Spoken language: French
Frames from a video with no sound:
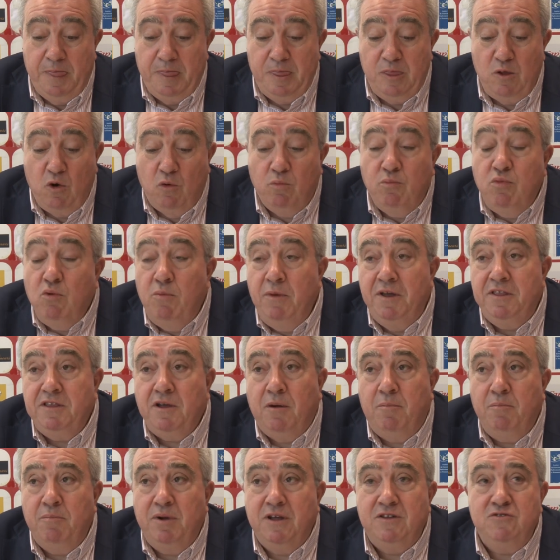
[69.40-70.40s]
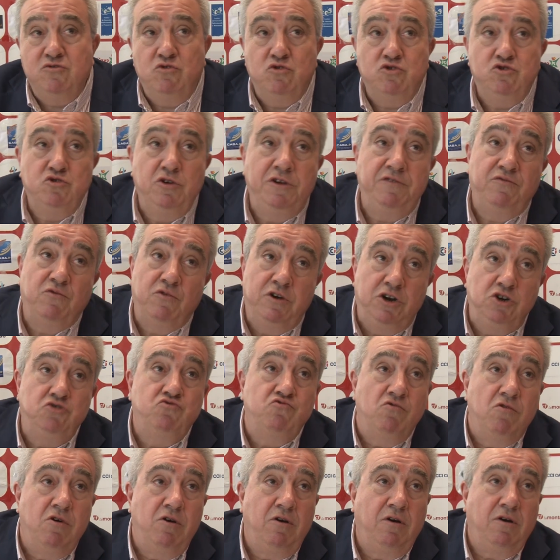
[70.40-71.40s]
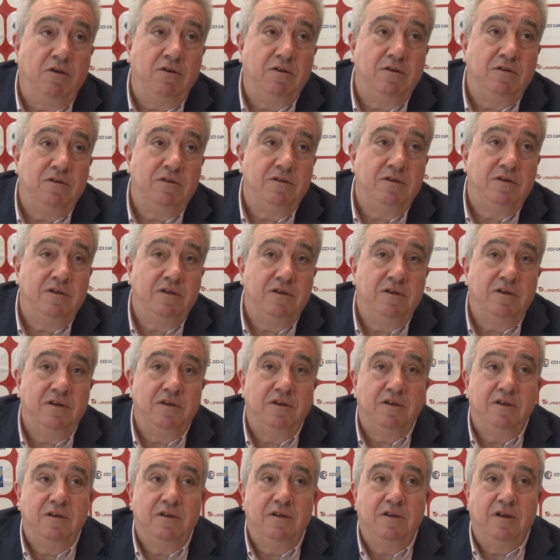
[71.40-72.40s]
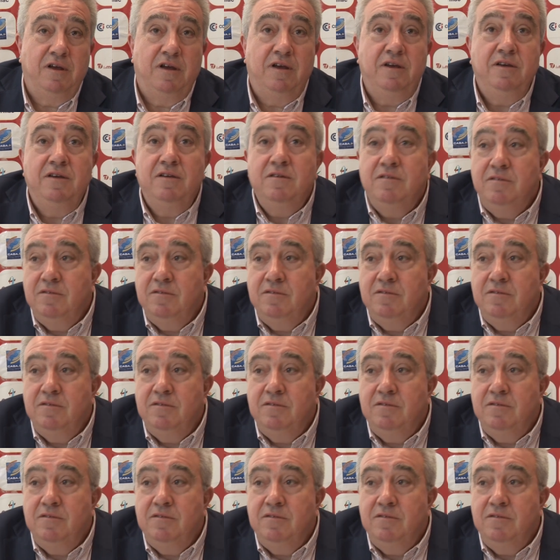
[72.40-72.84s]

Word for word: Donc pour mettre en place le jeu, il faut des joueurs, hein,